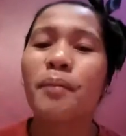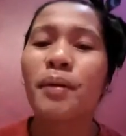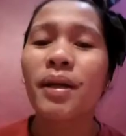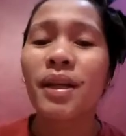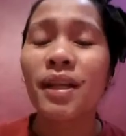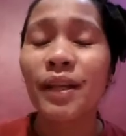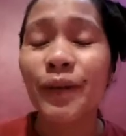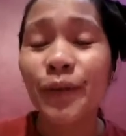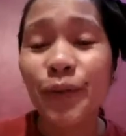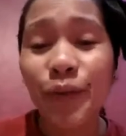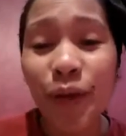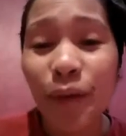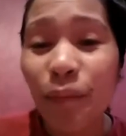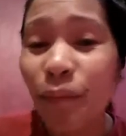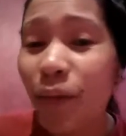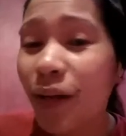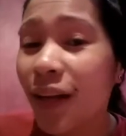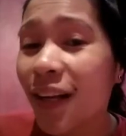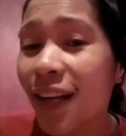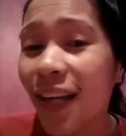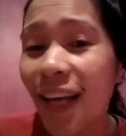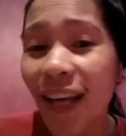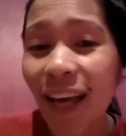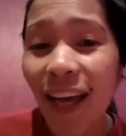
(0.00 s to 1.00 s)
Baliw na
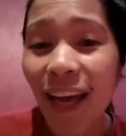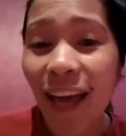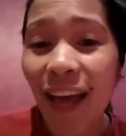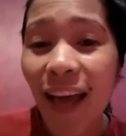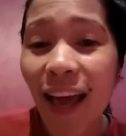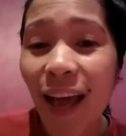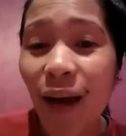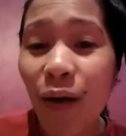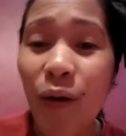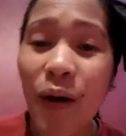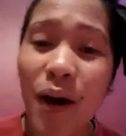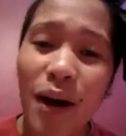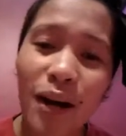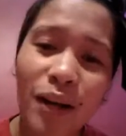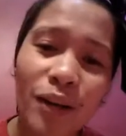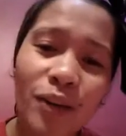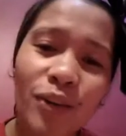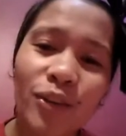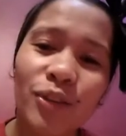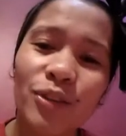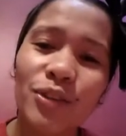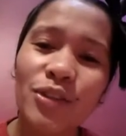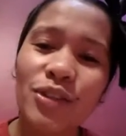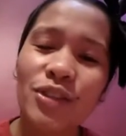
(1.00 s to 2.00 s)
baliw
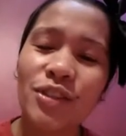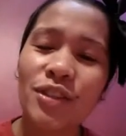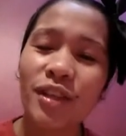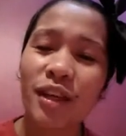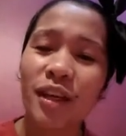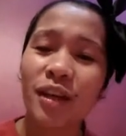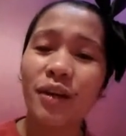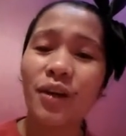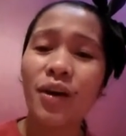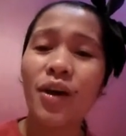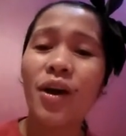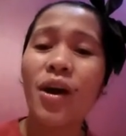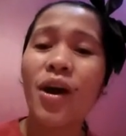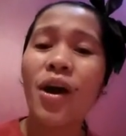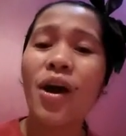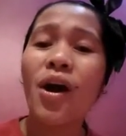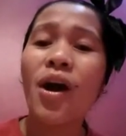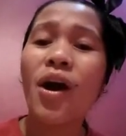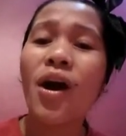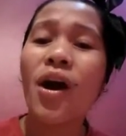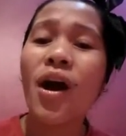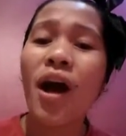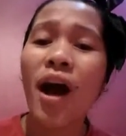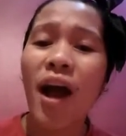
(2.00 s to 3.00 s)
ako sa'yo,
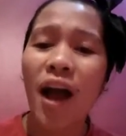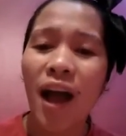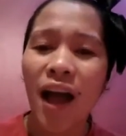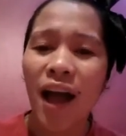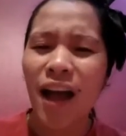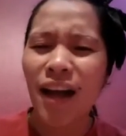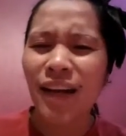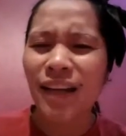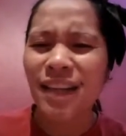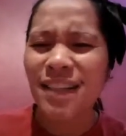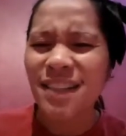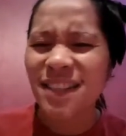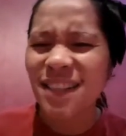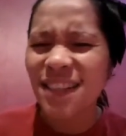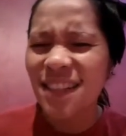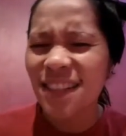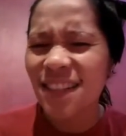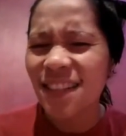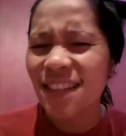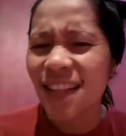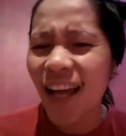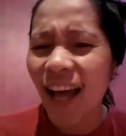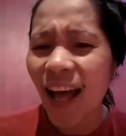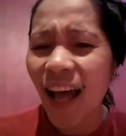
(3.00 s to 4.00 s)
aking
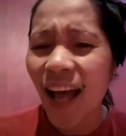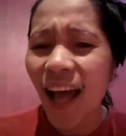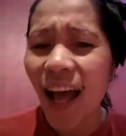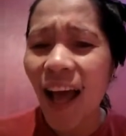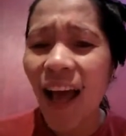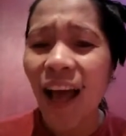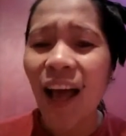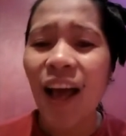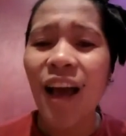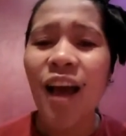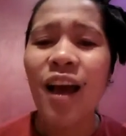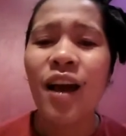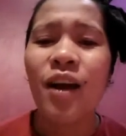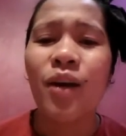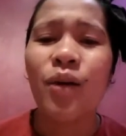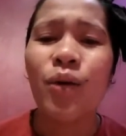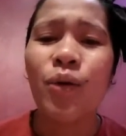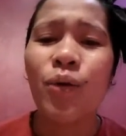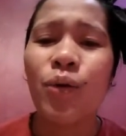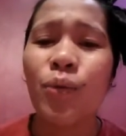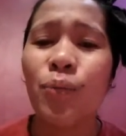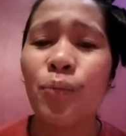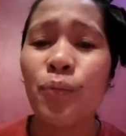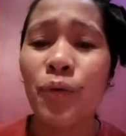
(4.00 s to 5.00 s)
sinta
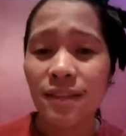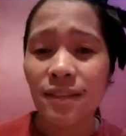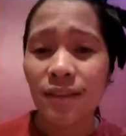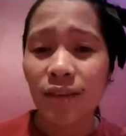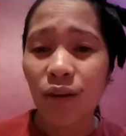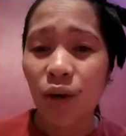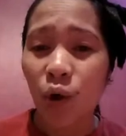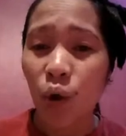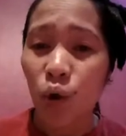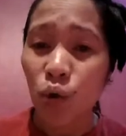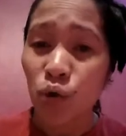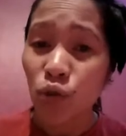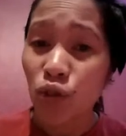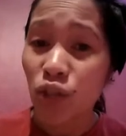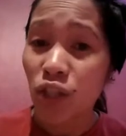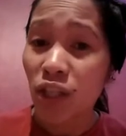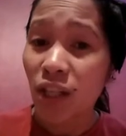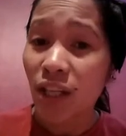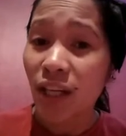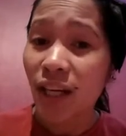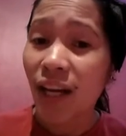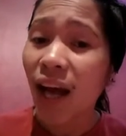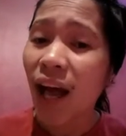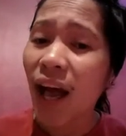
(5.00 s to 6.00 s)
O, o
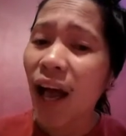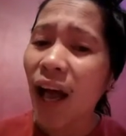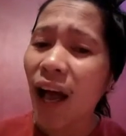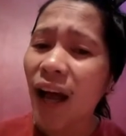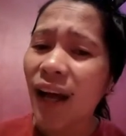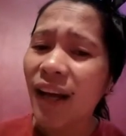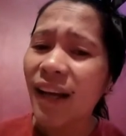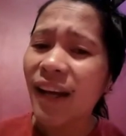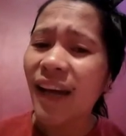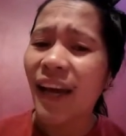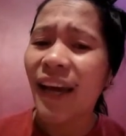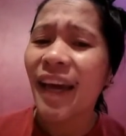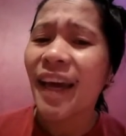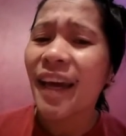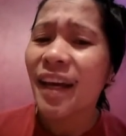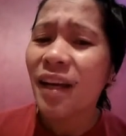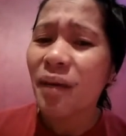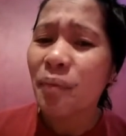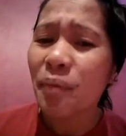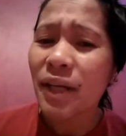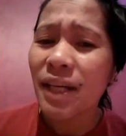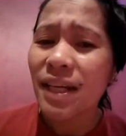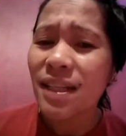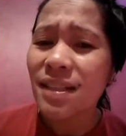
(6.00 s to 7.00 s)
Jake,
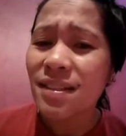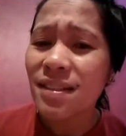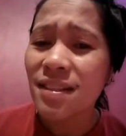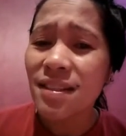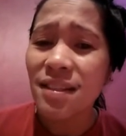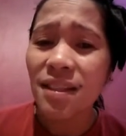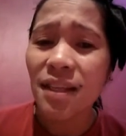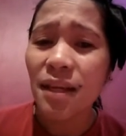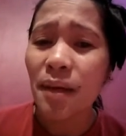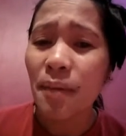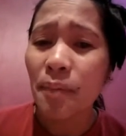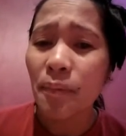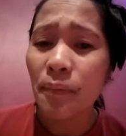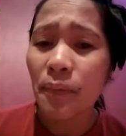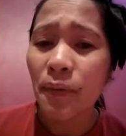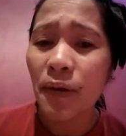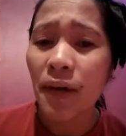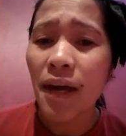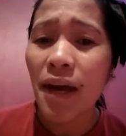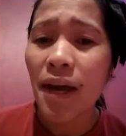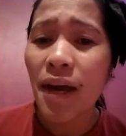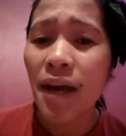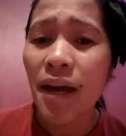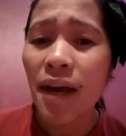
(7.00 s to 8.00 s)
aking
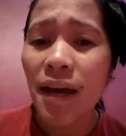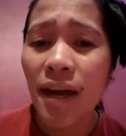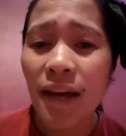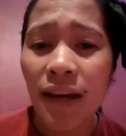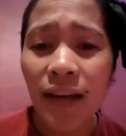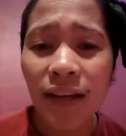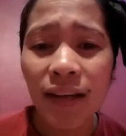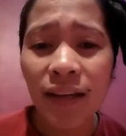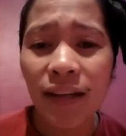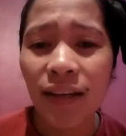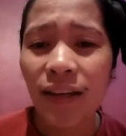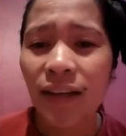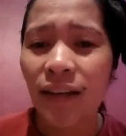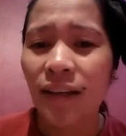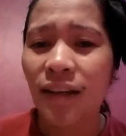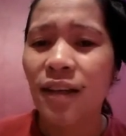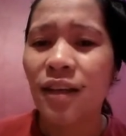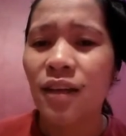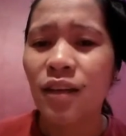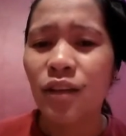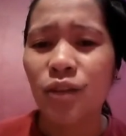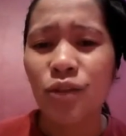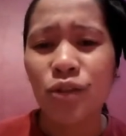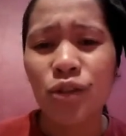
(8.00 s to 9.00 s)
prinsipe
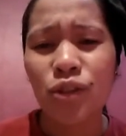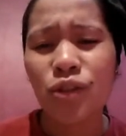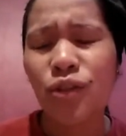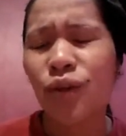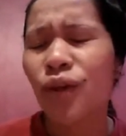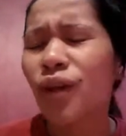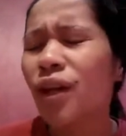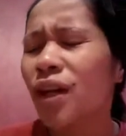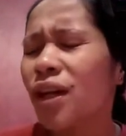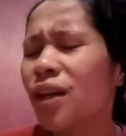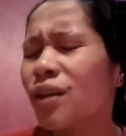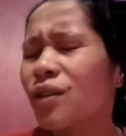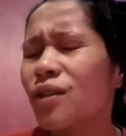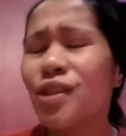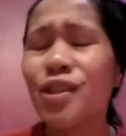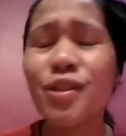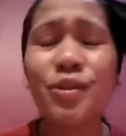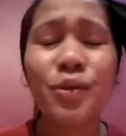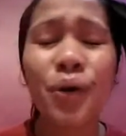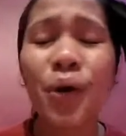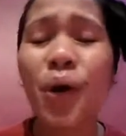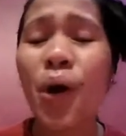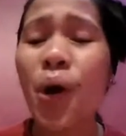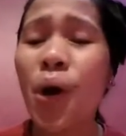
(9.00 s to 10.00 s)
Gusto na
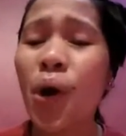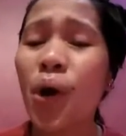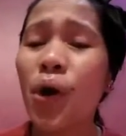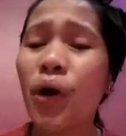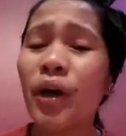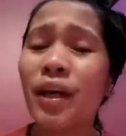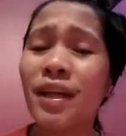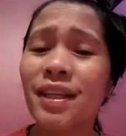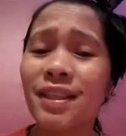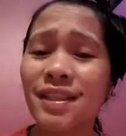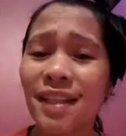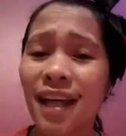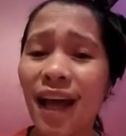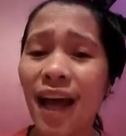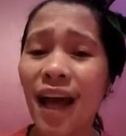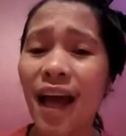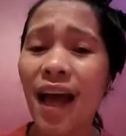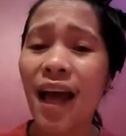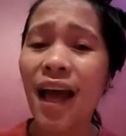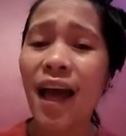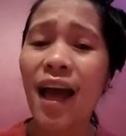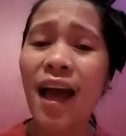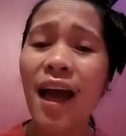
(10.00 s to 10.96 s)
gusto kita